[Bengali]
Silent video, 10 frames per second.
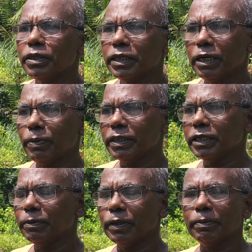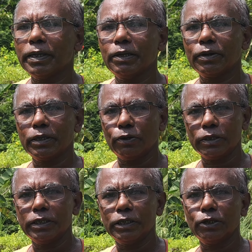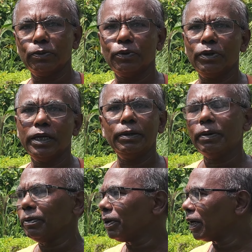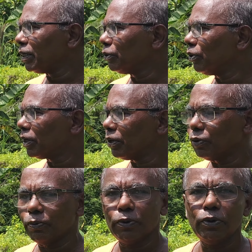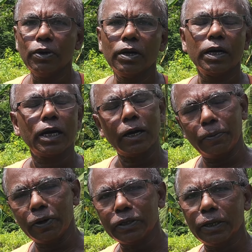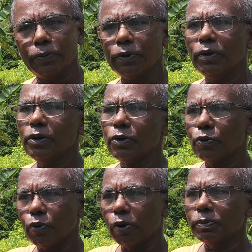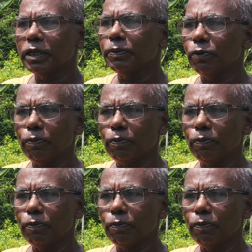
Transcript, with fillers: তিন মাস চার মাস বাদে ওকে দশ ইঞ্চি দেবো এইভাবে আমরা গাছগুলোকে করব। খাবারও তেমন কম দেব